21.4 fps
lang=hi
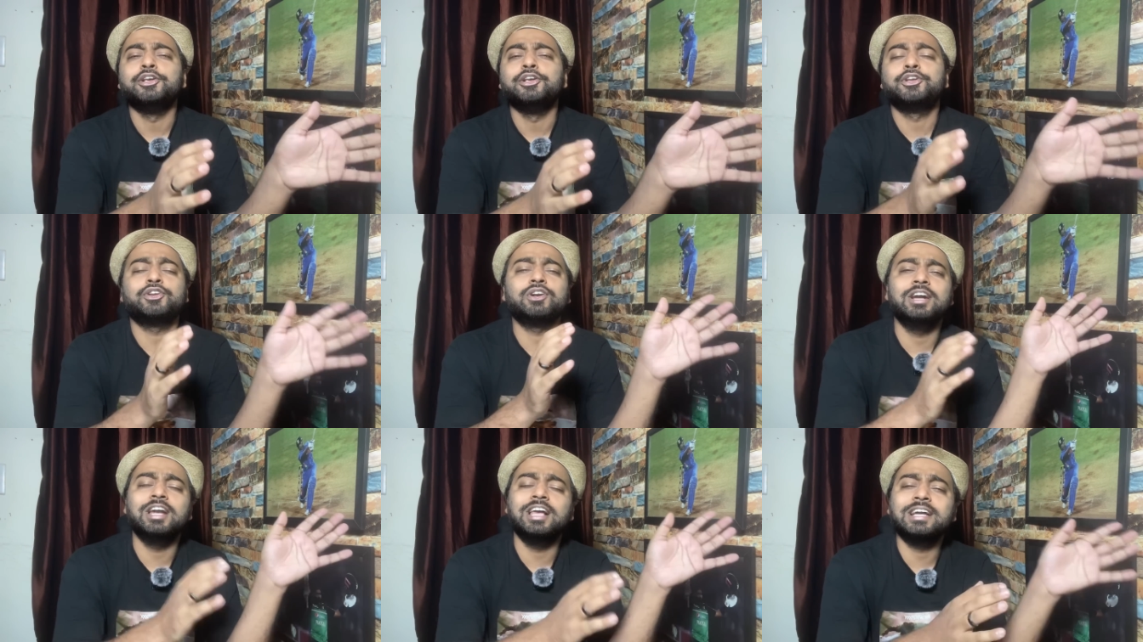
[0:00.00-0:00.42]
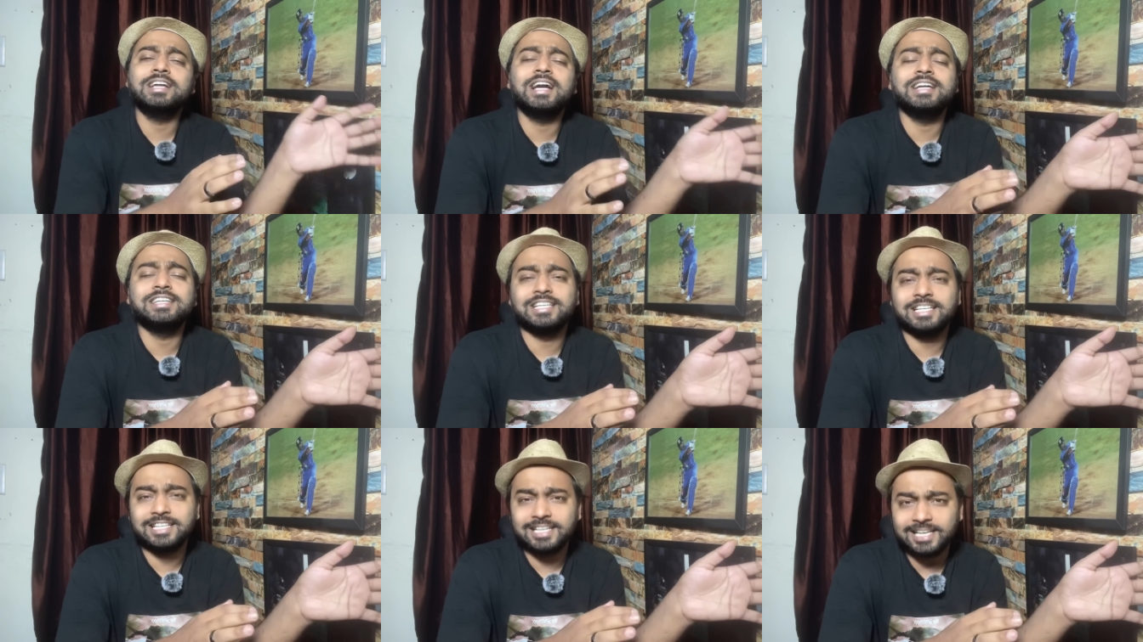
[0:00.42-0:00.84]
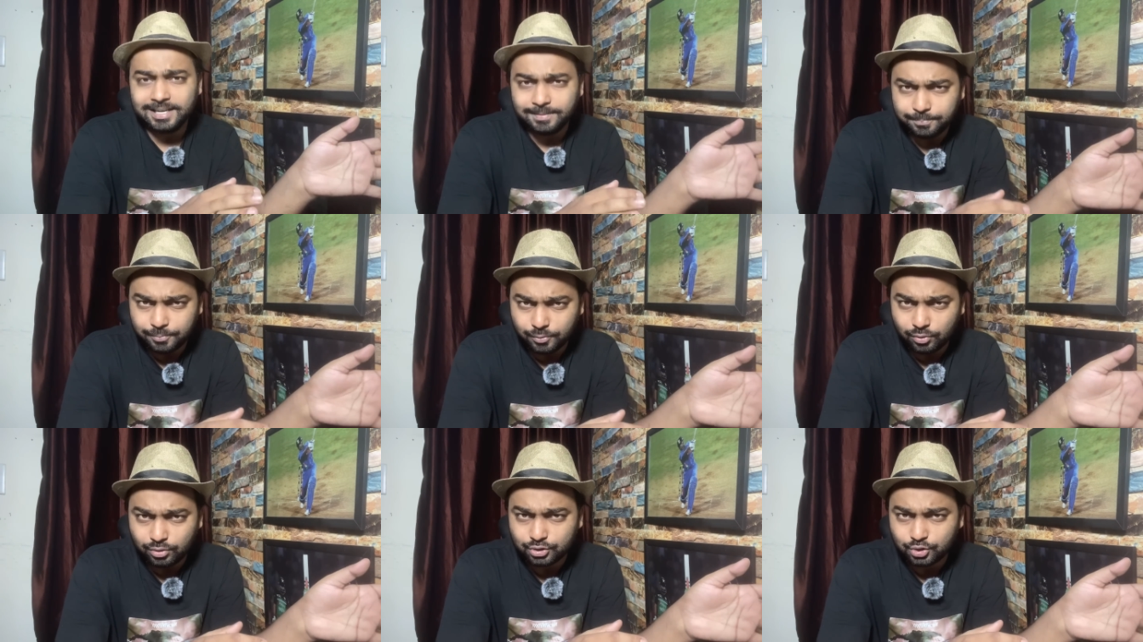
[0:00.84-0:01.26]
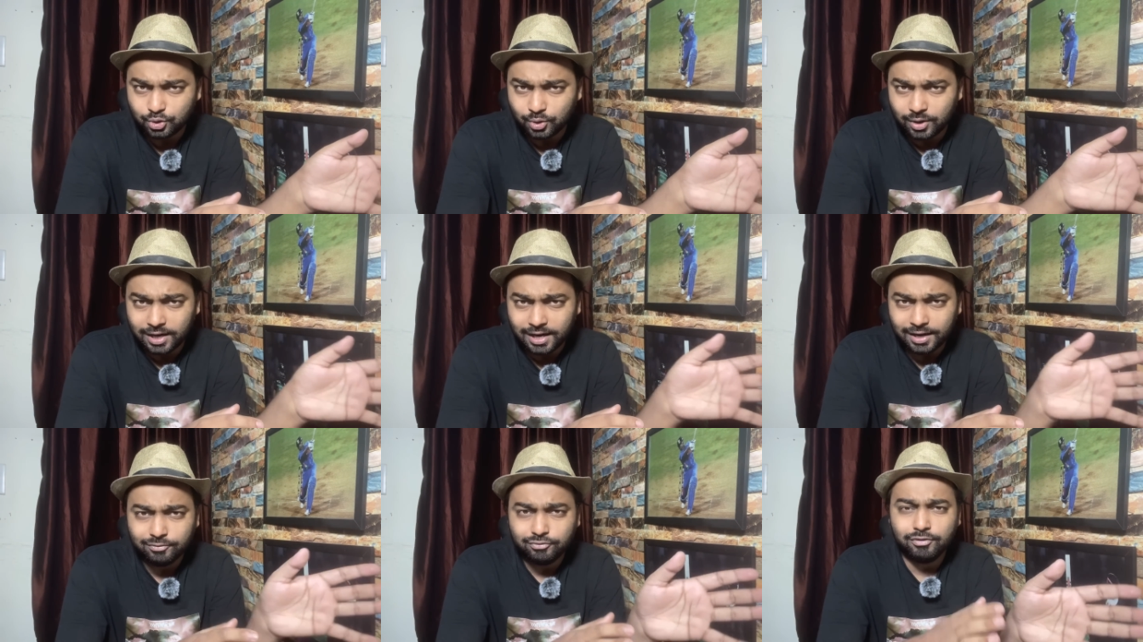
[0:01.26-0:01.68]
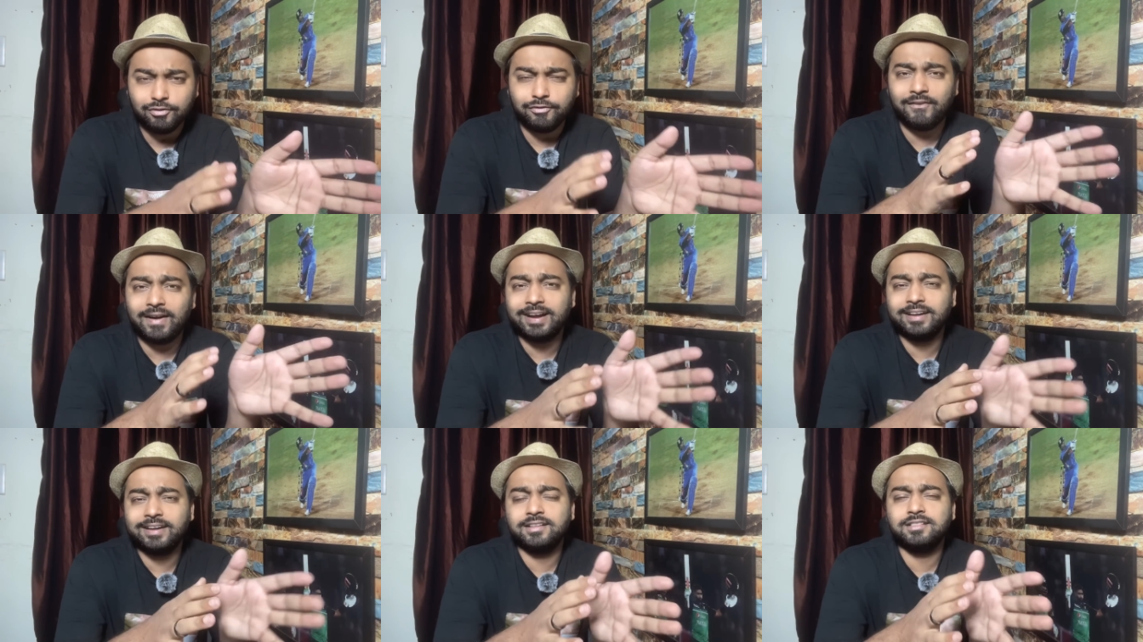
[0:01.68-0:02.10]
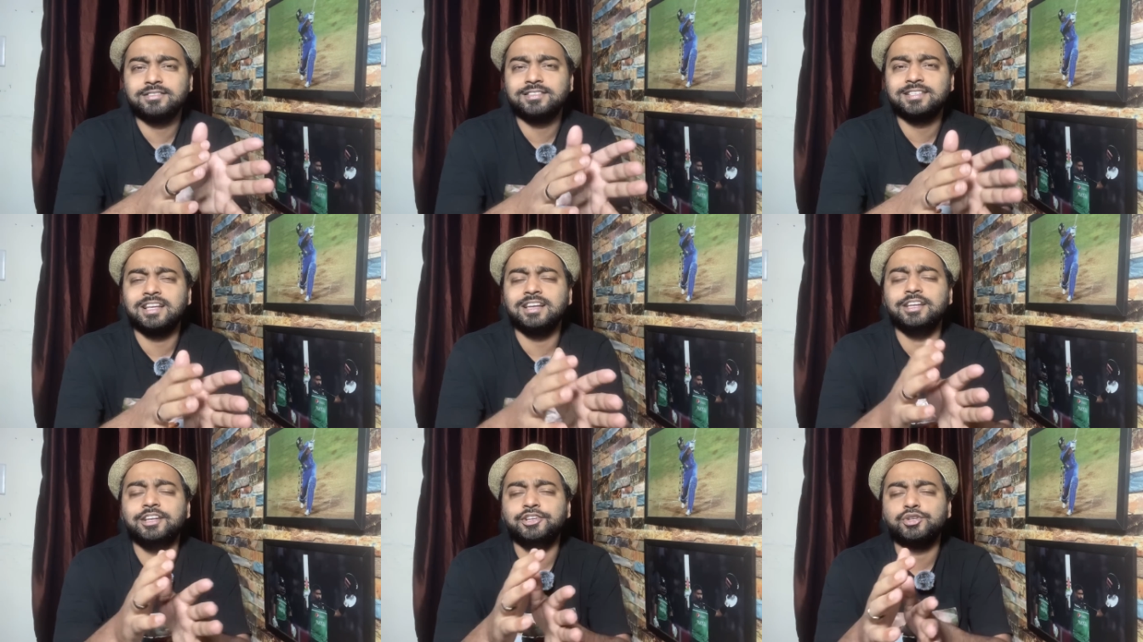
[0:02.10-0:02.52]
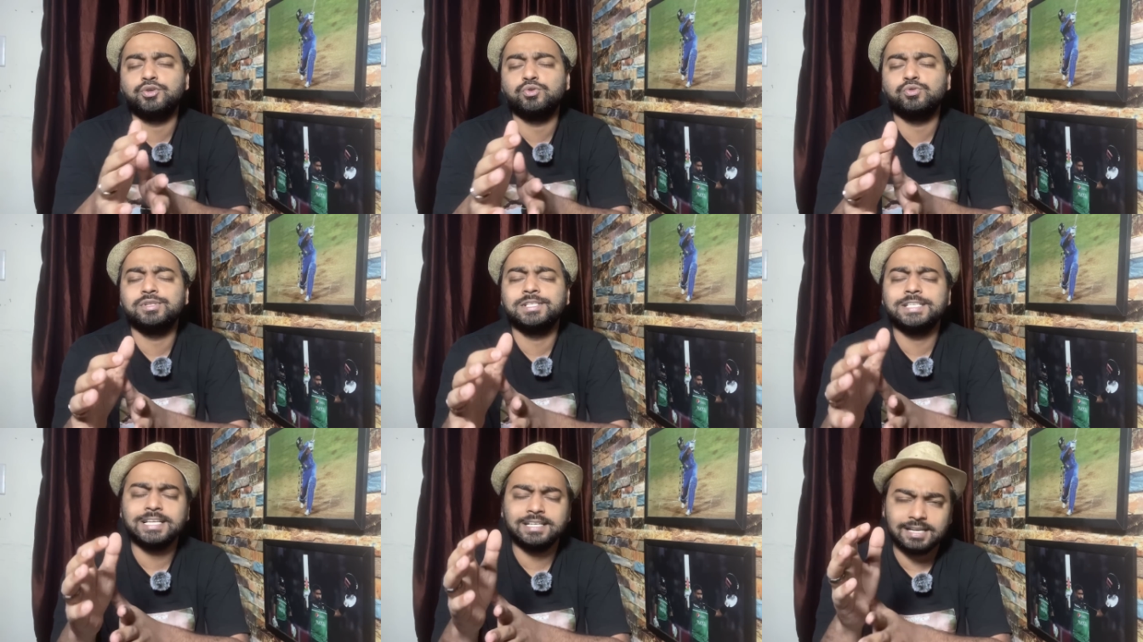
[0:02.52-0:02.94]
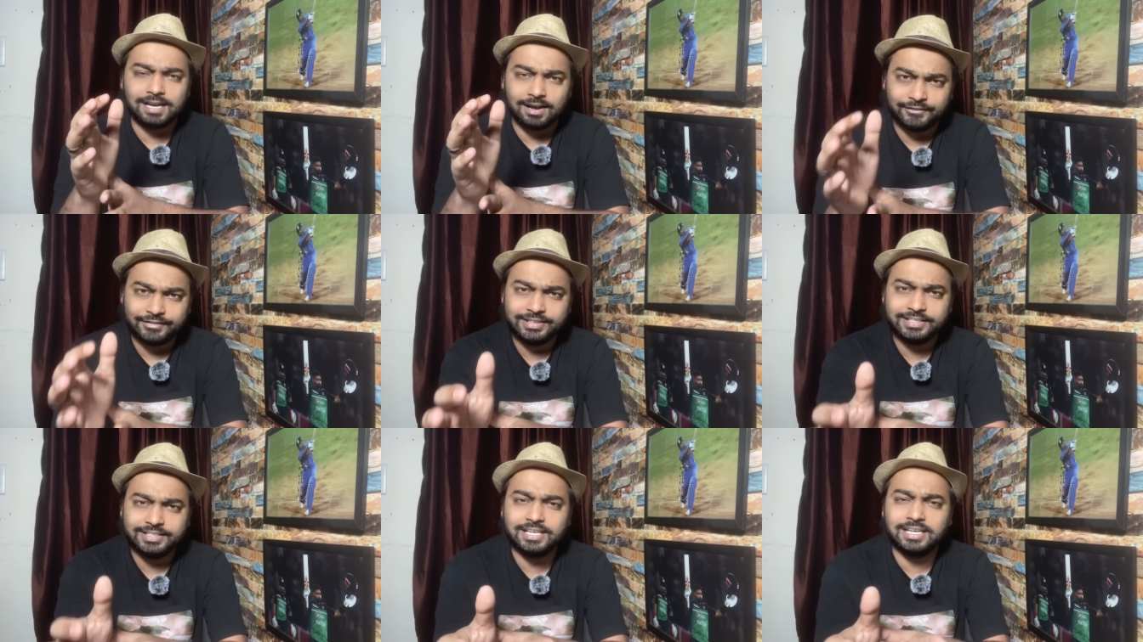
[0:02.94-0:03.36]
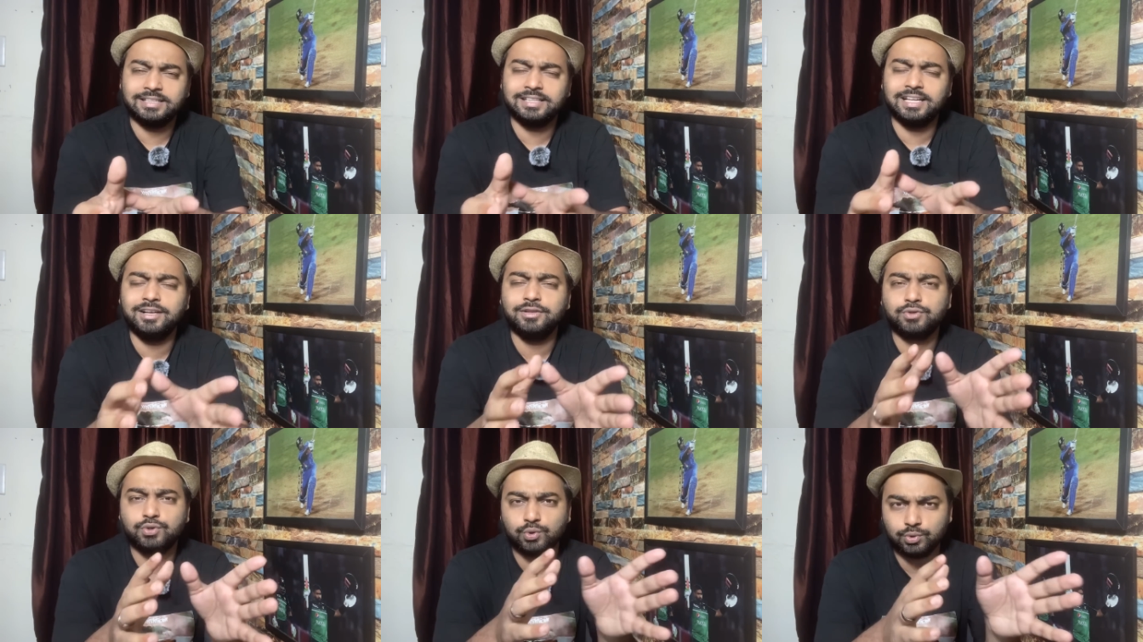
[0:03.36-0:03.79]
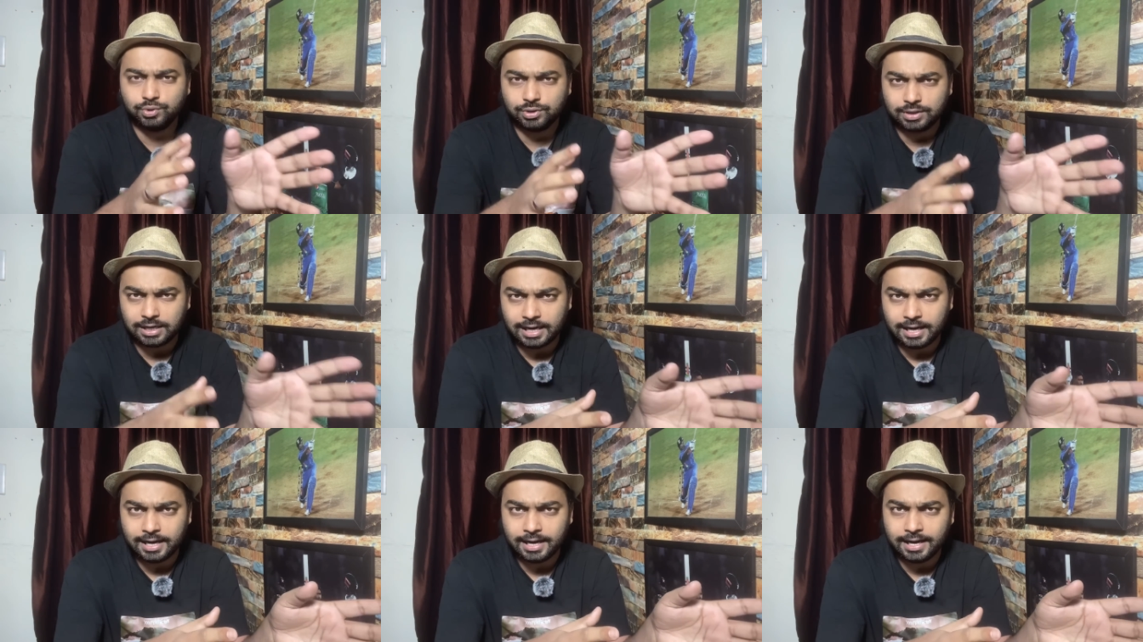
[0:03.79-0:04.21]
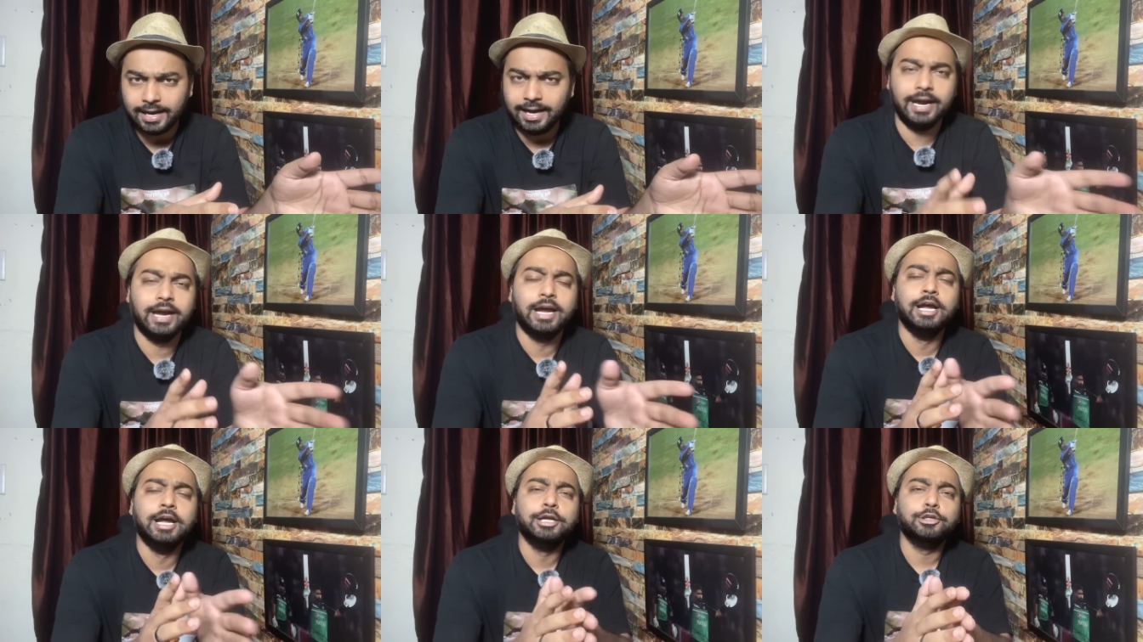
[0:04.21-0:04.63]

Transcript: श्रीलंका क्रिकेट बोर्ड जो है वो फाइनेंशियल इशू से काफी ज्यादा जूझ रहा है